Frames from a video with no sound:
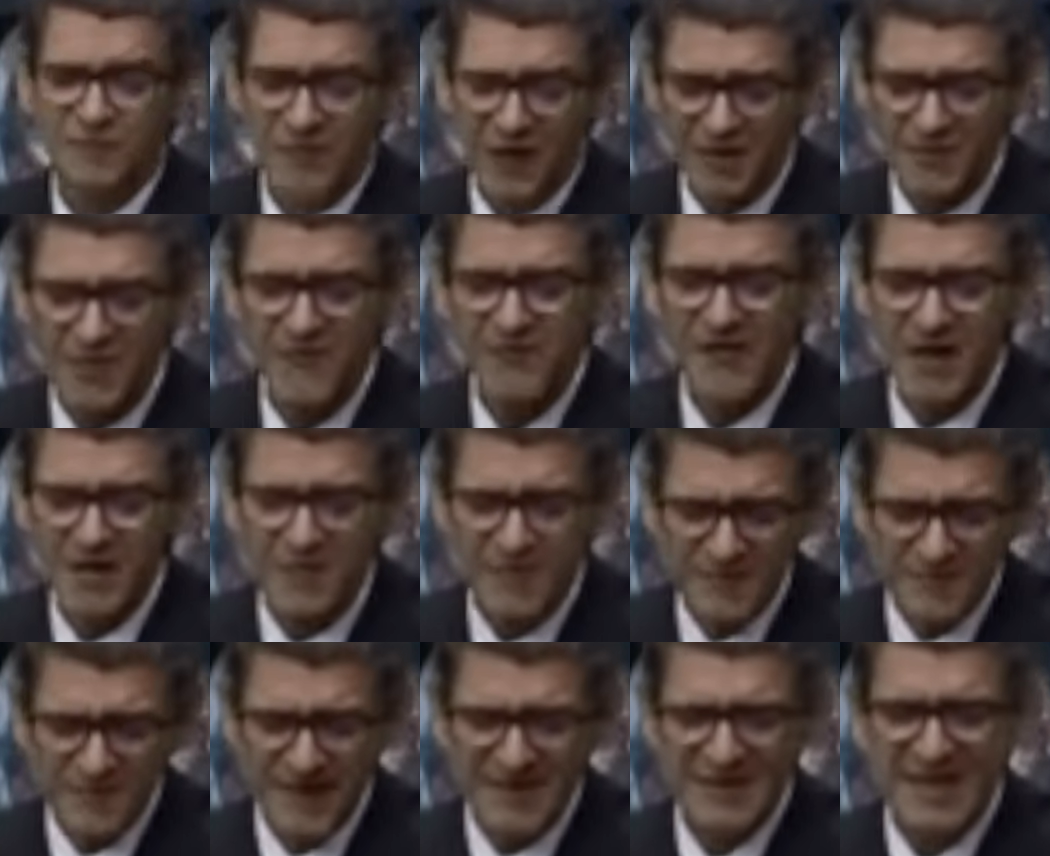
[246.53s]
Eu vou falar
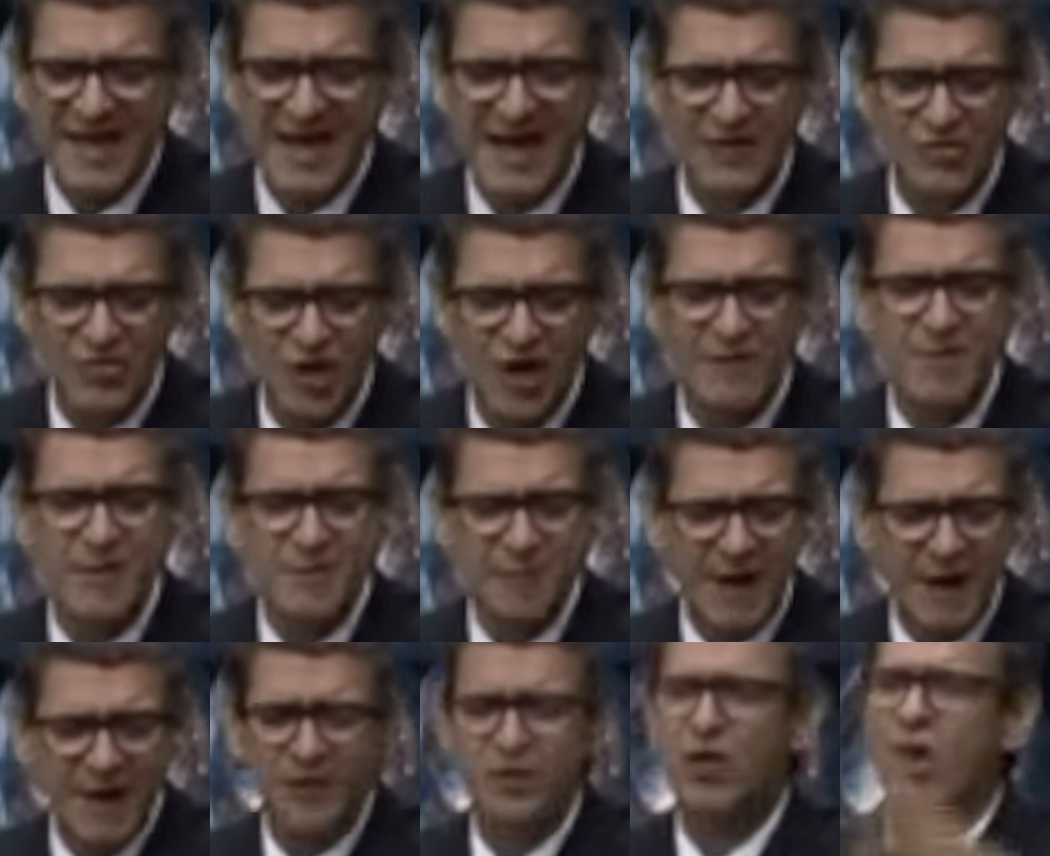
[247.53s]
uma verdade, ó, me
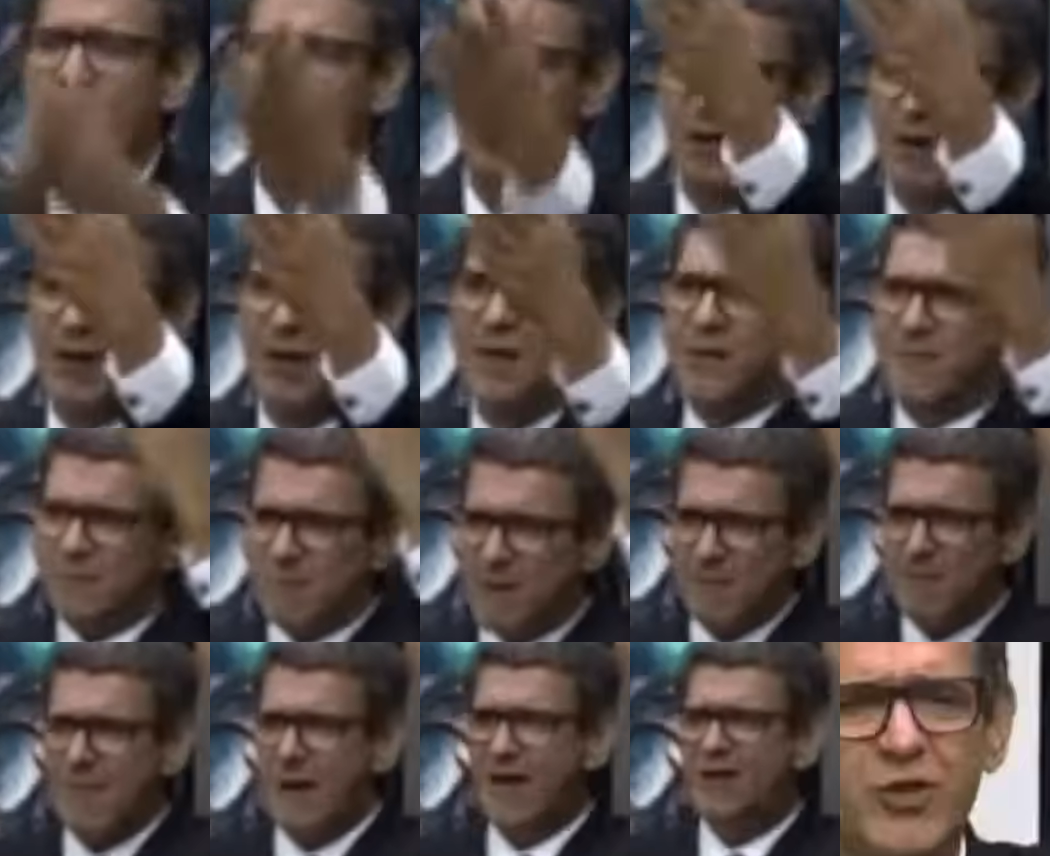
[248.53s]
perdoa, me
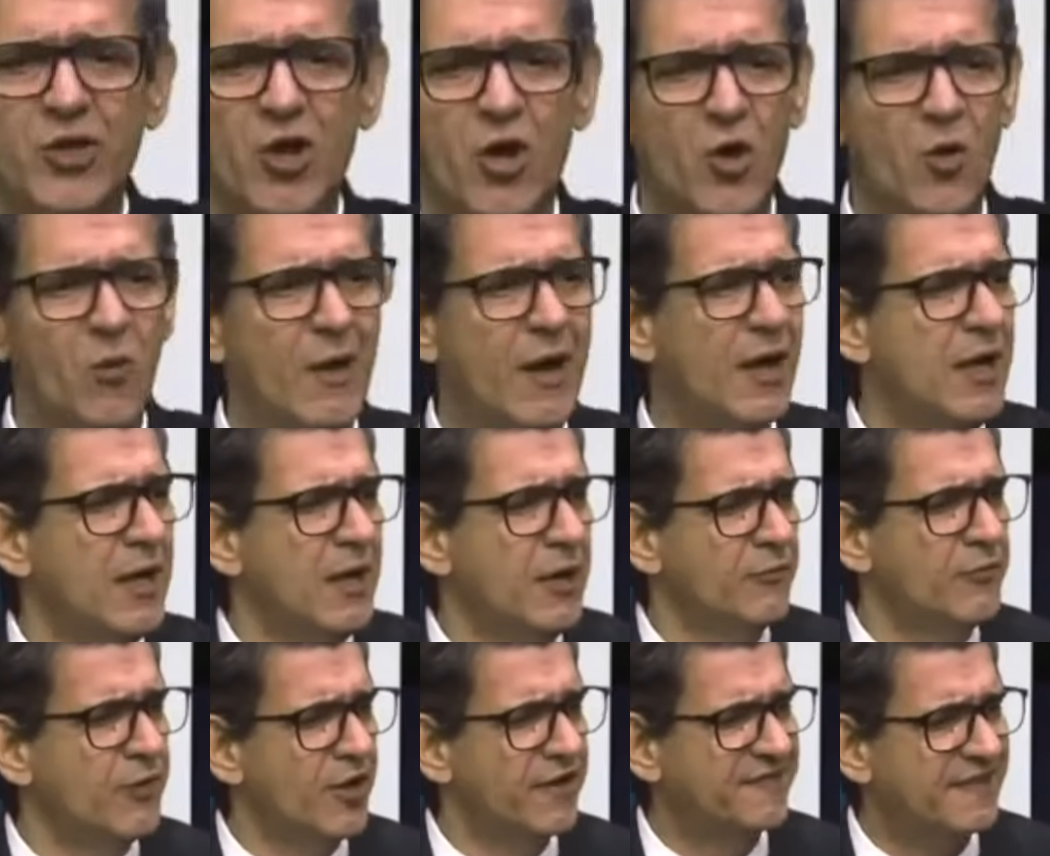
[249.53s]
perdoa.
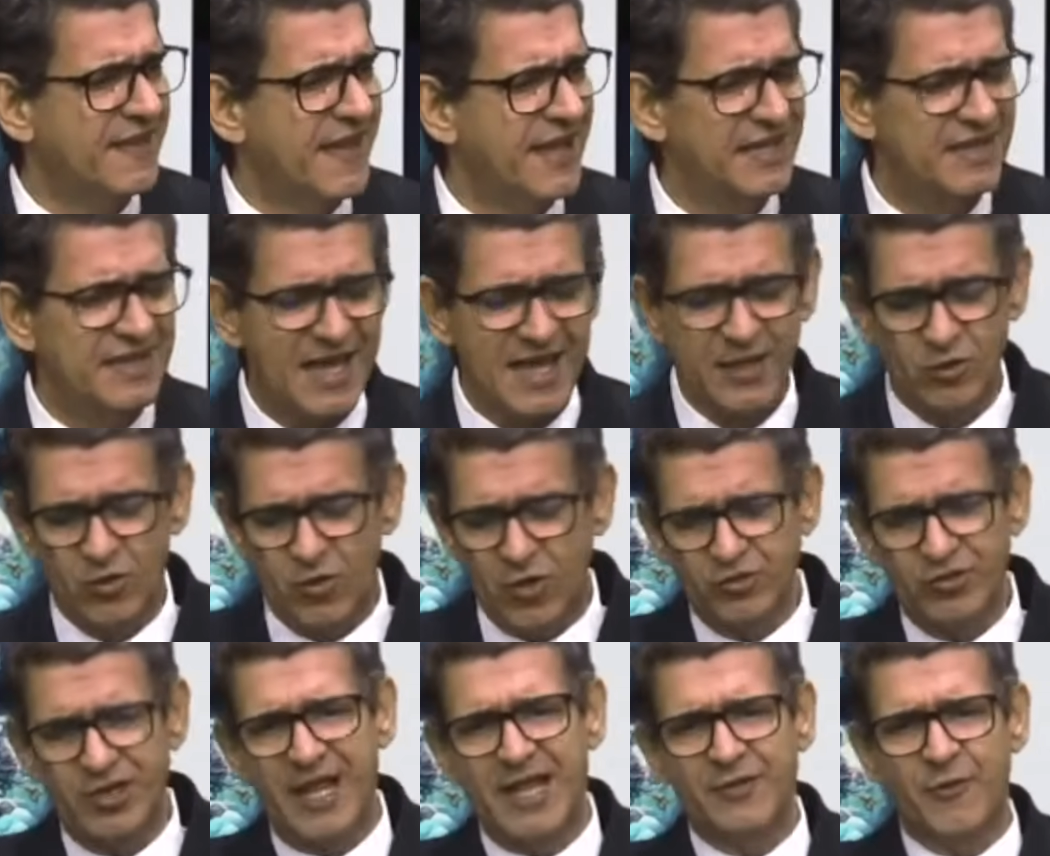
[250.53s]
Você que tá aí do
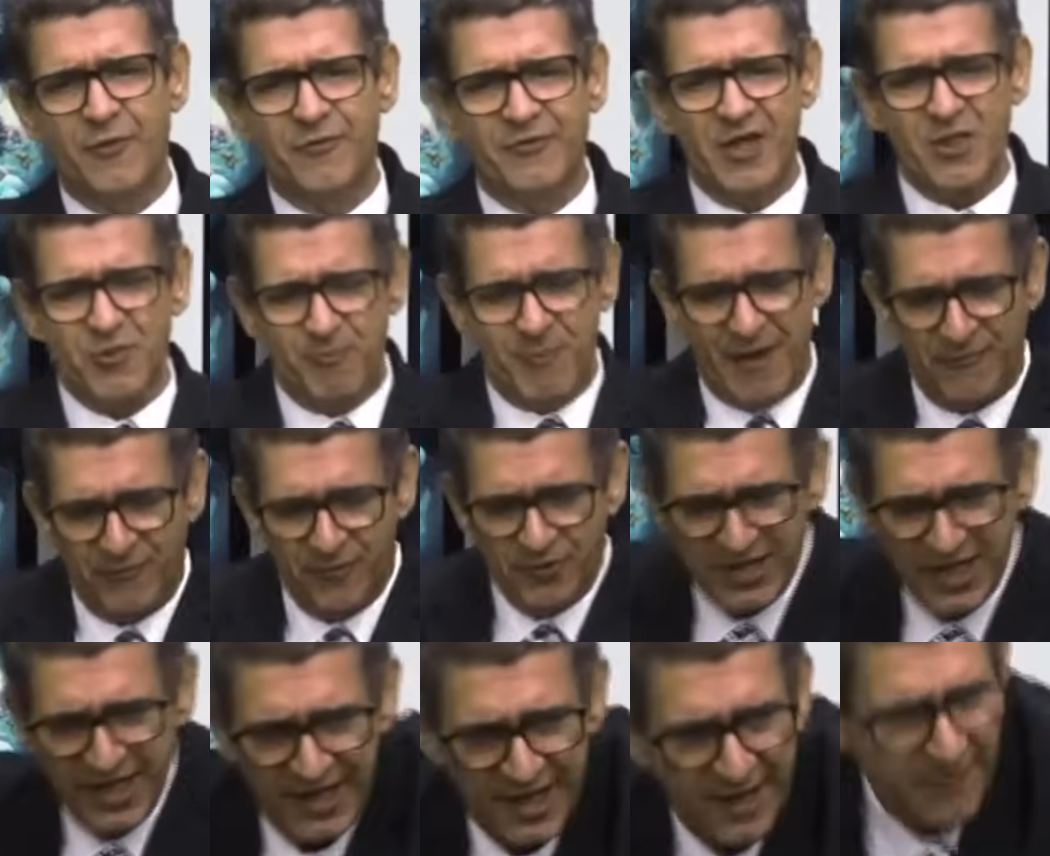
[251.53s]
outro lado, vou ficar de pé,
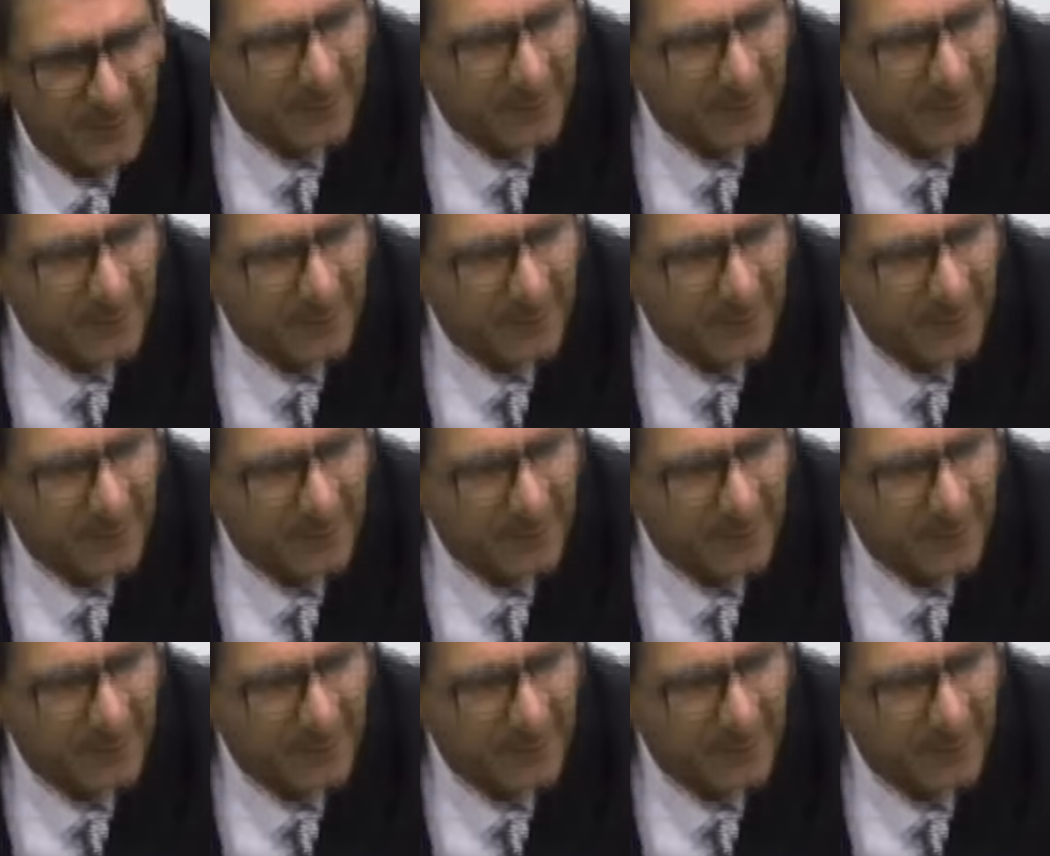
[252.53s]
Fontana,